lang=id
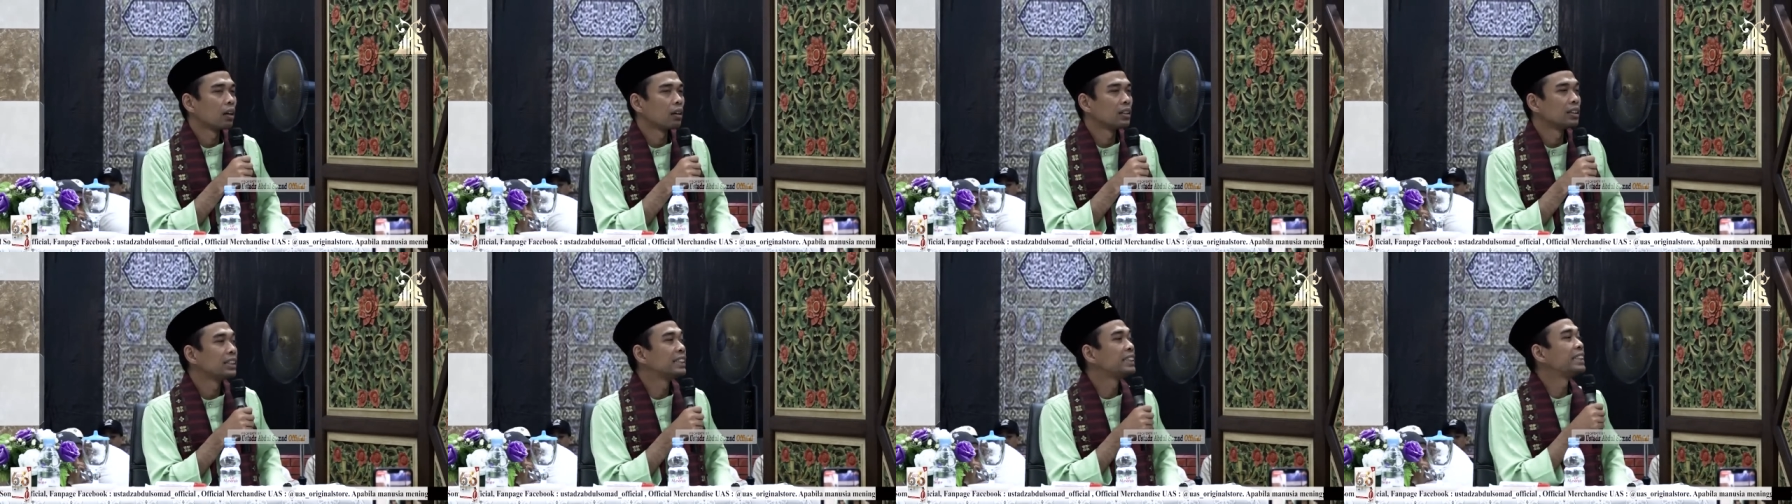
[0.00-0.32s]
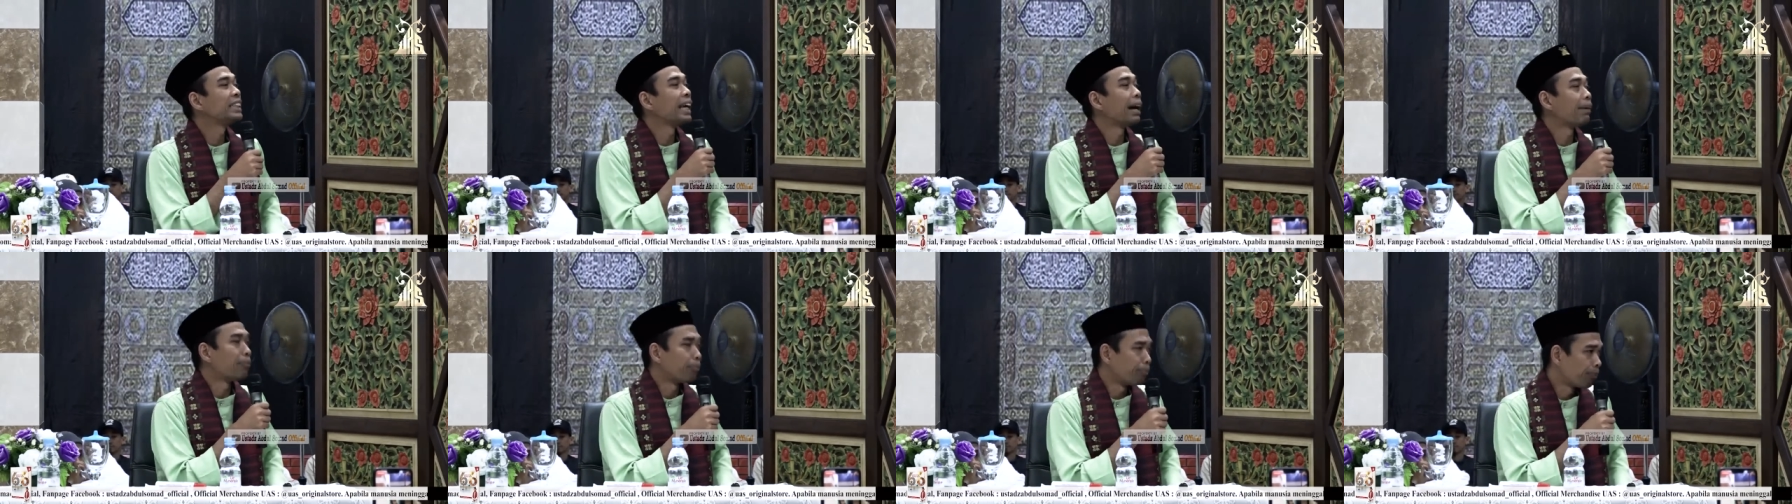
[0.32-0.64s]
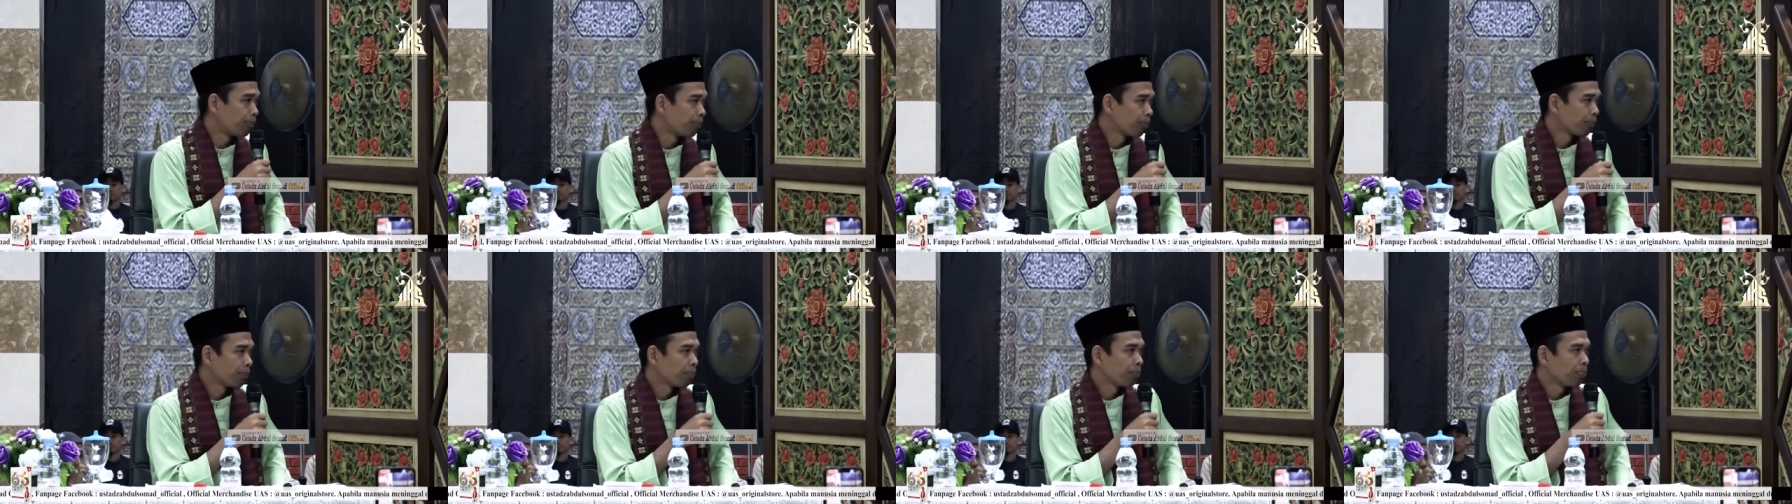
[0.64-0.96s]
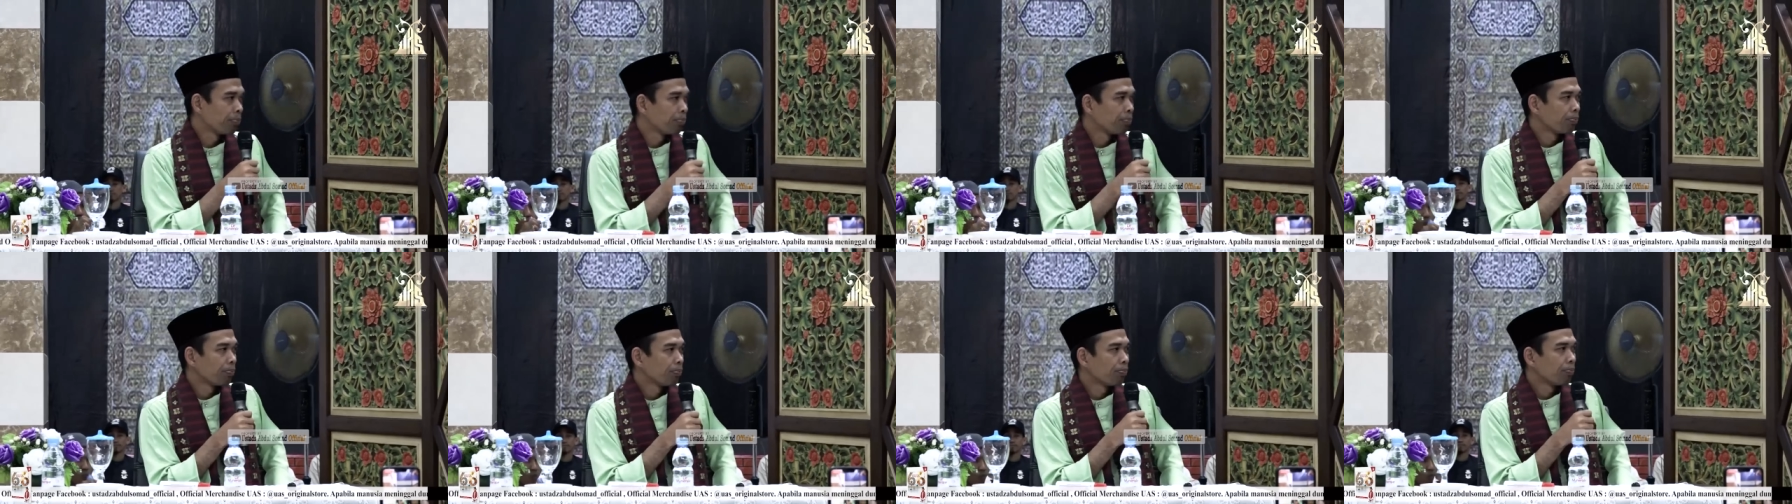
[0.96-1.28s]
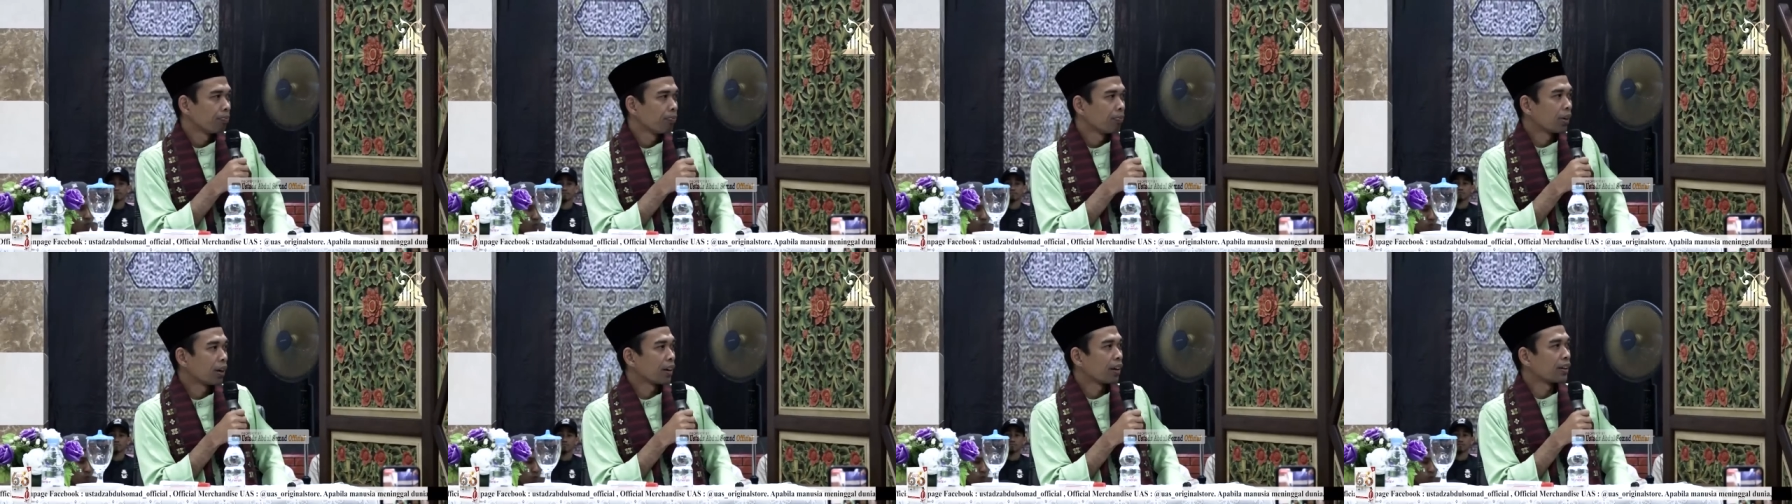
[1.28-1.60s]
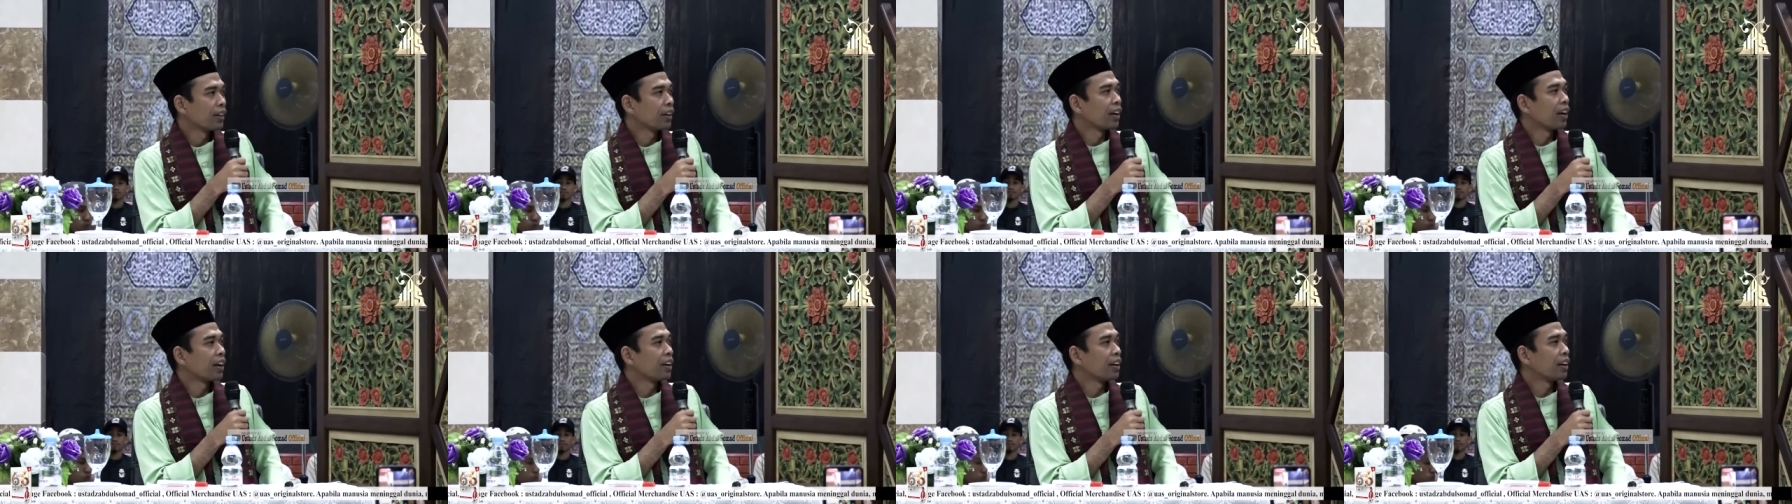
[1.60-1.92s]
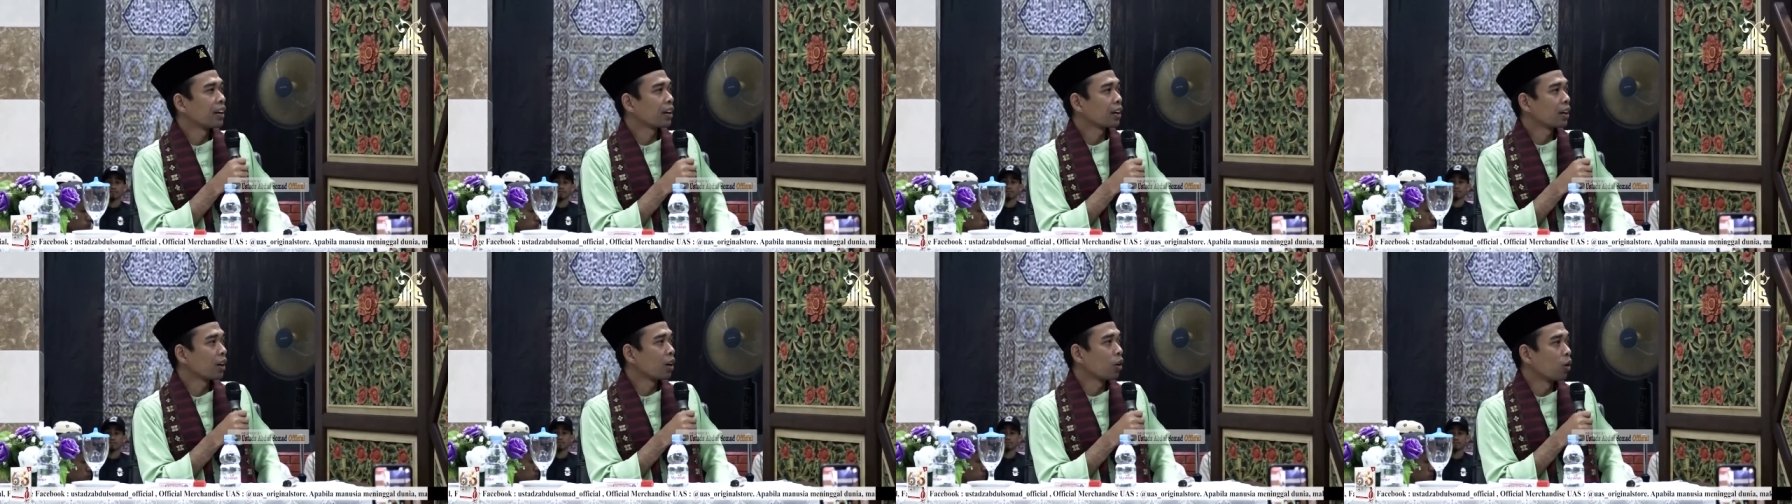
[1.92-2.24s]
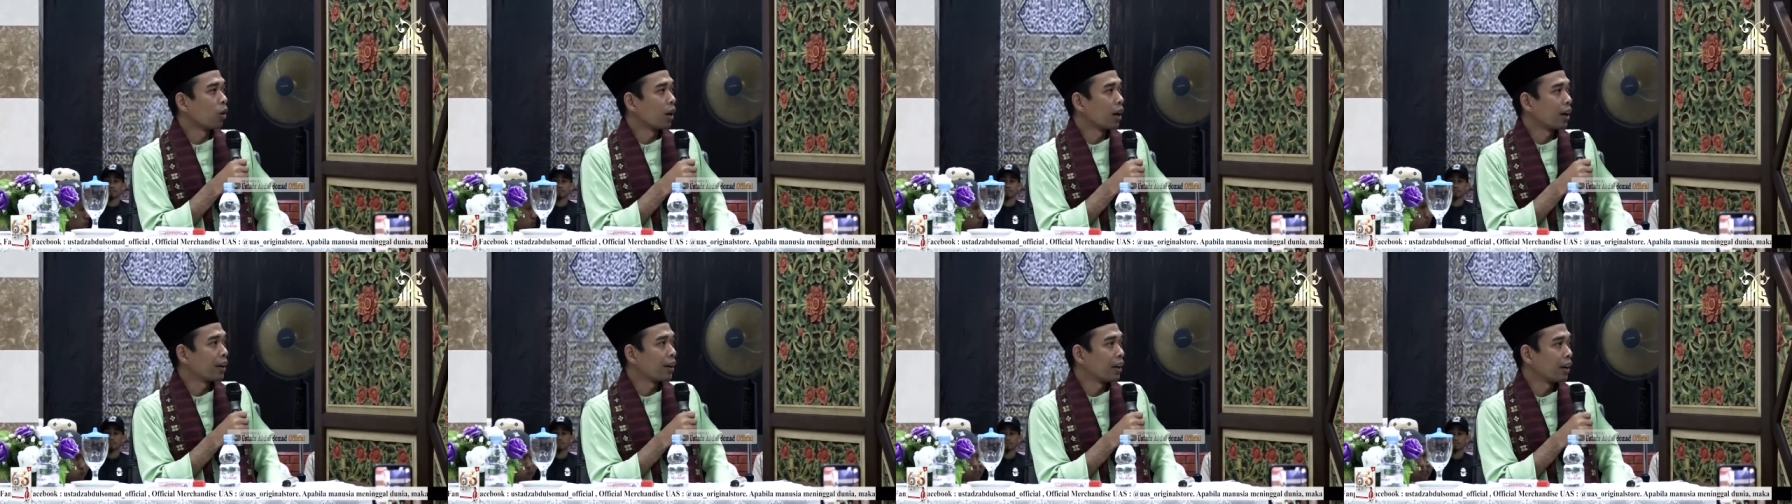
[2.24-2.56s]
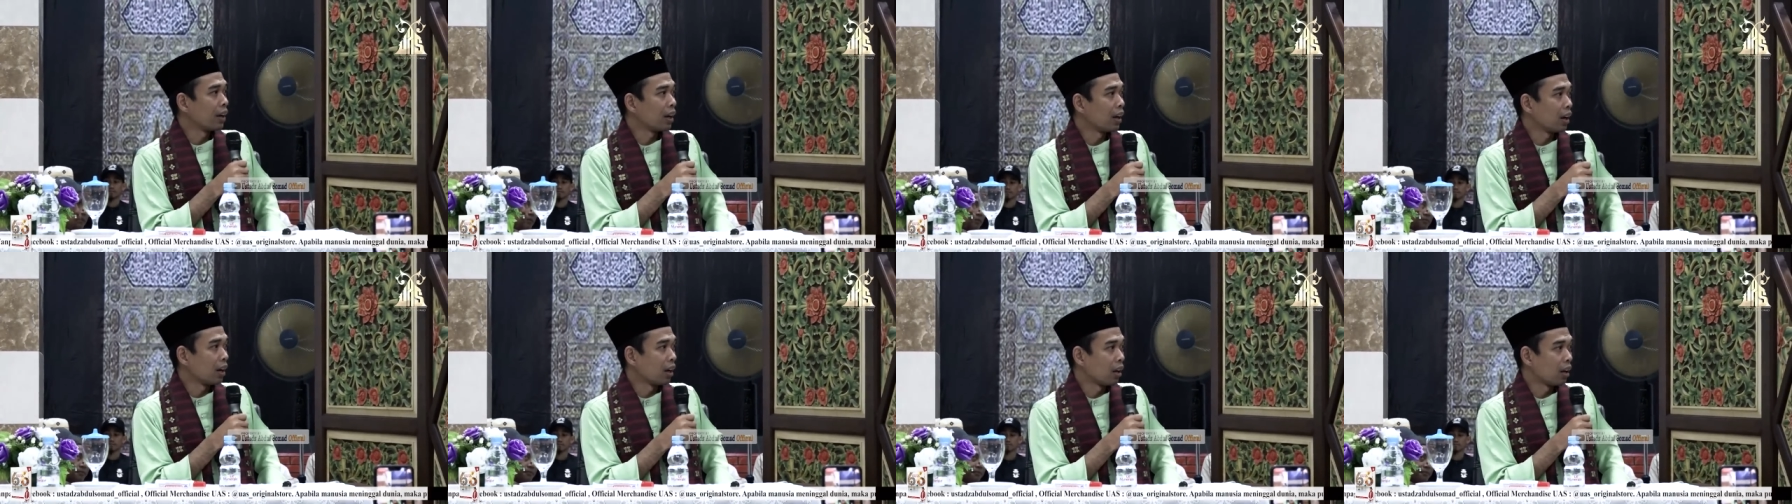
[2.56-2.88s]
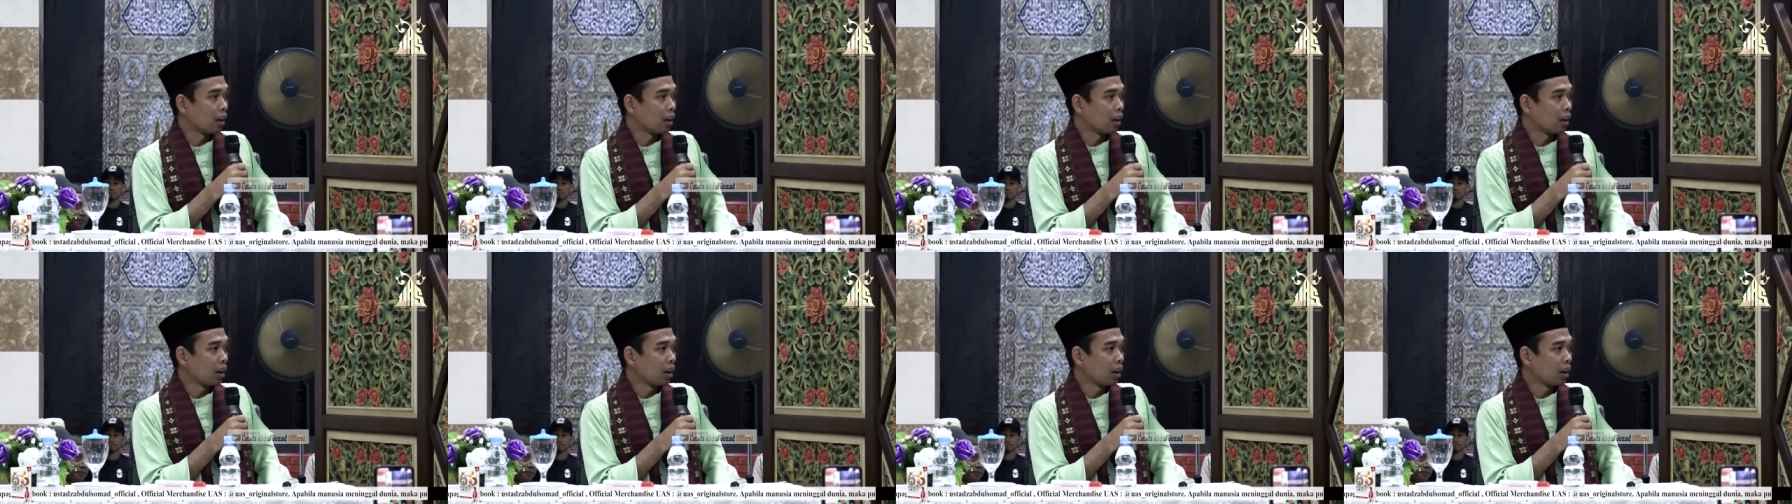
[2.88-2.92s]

Siam Makanya ada kalau ada